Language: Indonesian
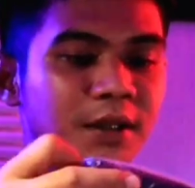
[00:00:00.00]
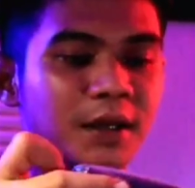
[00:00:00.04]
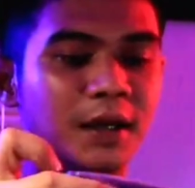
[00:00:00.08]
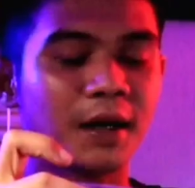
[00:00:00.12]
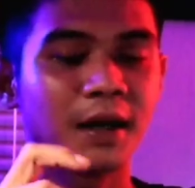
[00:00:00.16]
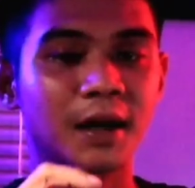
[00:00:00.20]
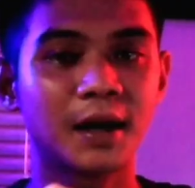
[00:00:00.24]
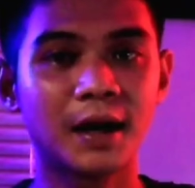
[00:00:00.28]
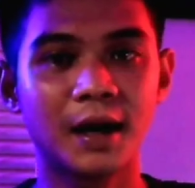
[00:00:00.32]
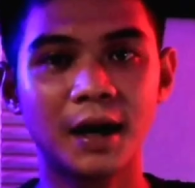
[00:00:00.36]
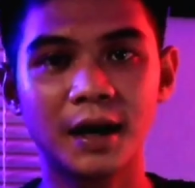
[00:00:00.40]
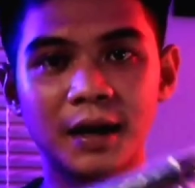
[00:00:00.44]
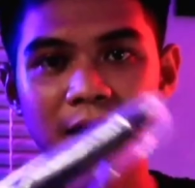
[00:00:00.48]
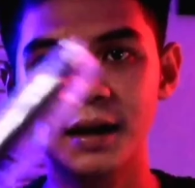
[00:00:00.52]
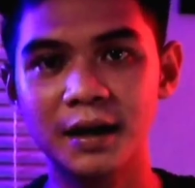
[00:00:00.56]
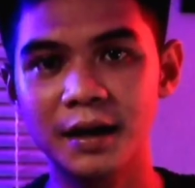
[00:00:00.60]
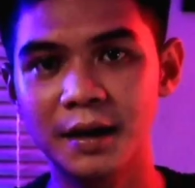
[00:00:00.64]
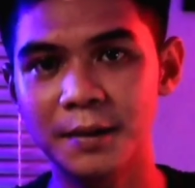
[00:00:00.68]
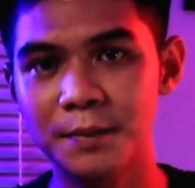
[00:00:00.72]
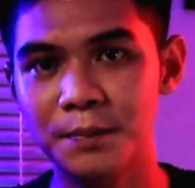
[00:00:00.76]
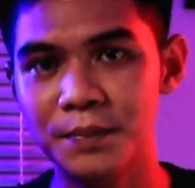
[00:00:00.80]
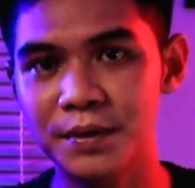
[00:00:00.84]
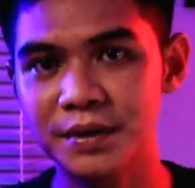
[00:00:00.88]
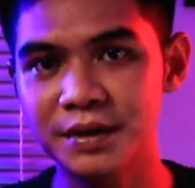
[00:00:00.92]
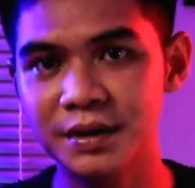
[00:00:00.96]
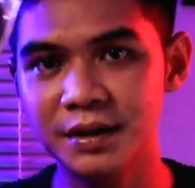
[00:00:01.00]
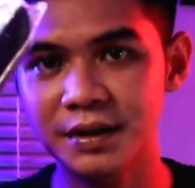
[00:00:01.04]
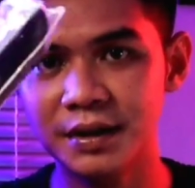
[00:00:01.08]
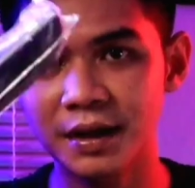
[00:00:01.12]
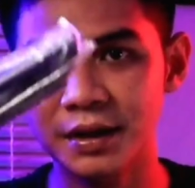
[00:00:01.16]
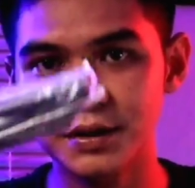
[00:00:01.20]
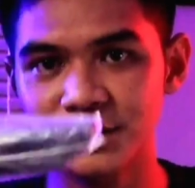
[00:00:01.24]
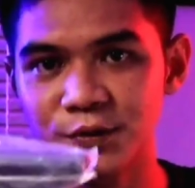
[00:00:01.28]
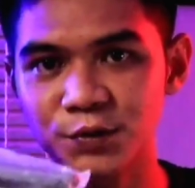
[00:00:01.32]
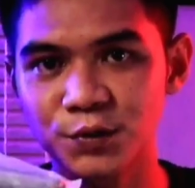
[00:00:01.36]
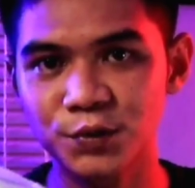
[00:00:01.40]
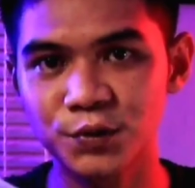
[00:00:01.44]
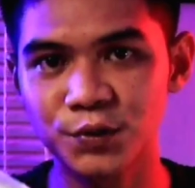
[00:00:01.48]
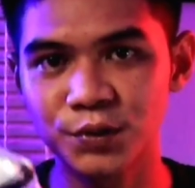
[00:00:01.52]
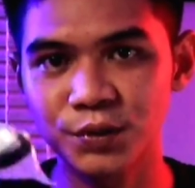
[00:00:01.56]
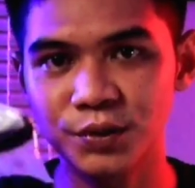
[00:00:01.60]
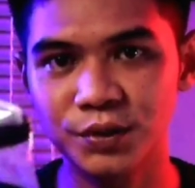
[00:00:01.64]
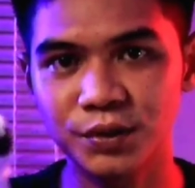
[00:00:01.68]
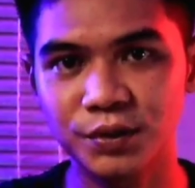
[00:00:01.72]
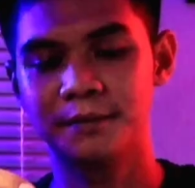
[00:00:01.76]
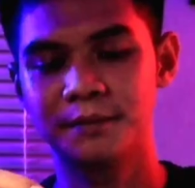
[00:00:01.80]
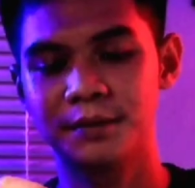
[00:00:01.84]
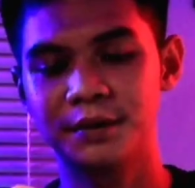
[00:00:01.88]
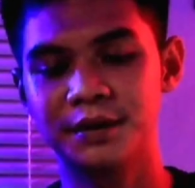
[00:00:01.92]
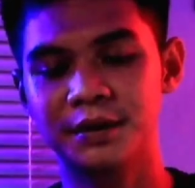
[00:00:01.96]
dia ada penyikat sudut,
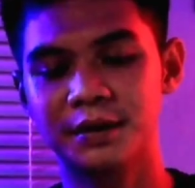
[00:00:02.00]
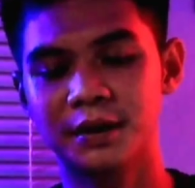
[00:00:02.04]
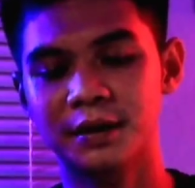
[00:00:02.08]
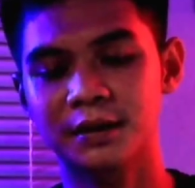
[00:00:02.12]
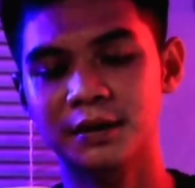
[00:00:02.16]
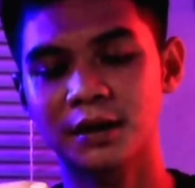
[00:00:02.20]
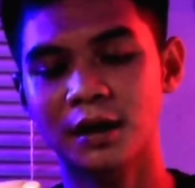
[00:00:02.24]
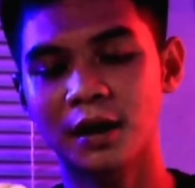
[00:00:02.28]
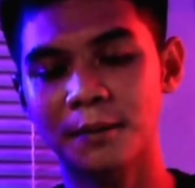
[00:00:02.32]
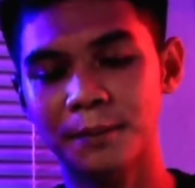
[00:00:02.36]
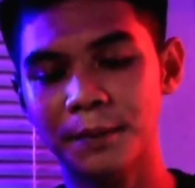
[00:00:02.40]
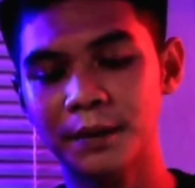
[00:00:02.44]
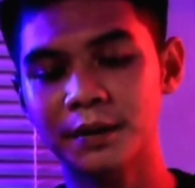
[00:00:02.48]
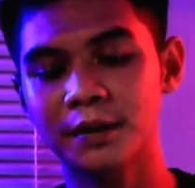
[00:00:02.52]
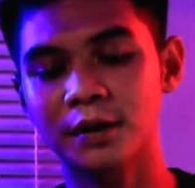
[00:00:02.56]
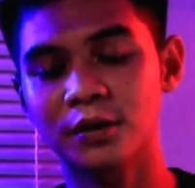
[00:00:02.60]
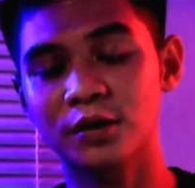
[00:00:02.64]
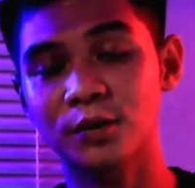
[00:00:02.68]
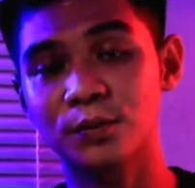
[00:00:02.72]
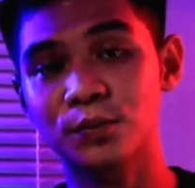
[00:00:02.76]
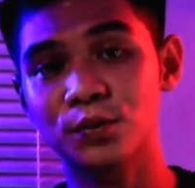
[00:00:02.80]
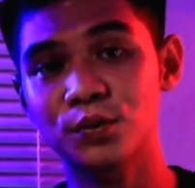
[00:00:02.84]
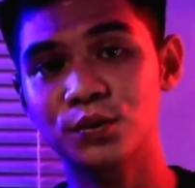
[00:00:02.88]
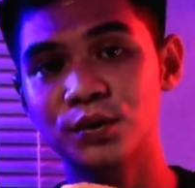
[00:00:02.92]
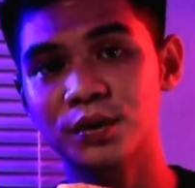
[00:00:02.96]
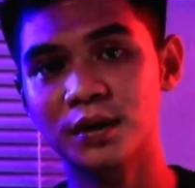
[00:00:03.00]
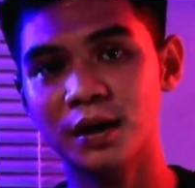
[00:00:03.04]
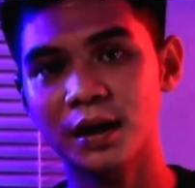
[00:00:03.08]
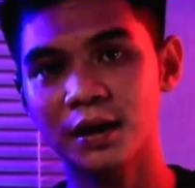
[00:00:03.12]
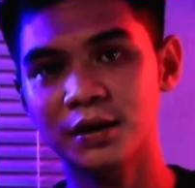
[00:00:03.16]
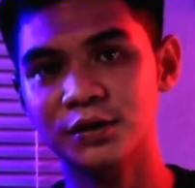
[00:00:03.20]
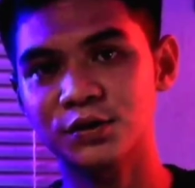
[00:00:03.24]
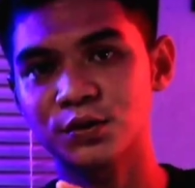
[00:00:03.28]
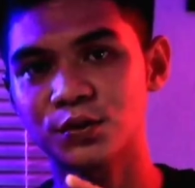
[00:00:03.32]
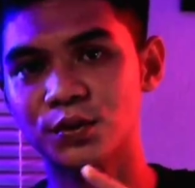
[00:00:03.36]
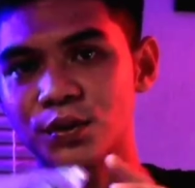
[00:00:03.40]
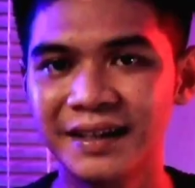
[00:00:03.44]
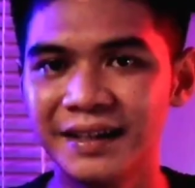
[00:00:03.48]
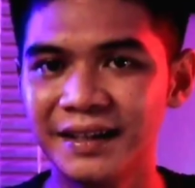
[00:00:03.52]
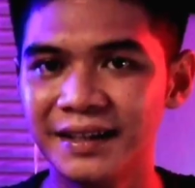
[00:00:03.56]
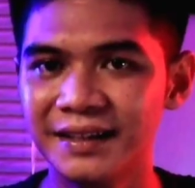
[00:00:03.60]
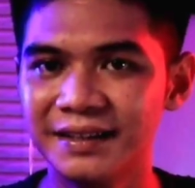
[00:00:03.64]
penyikat karpet ataupun kasur.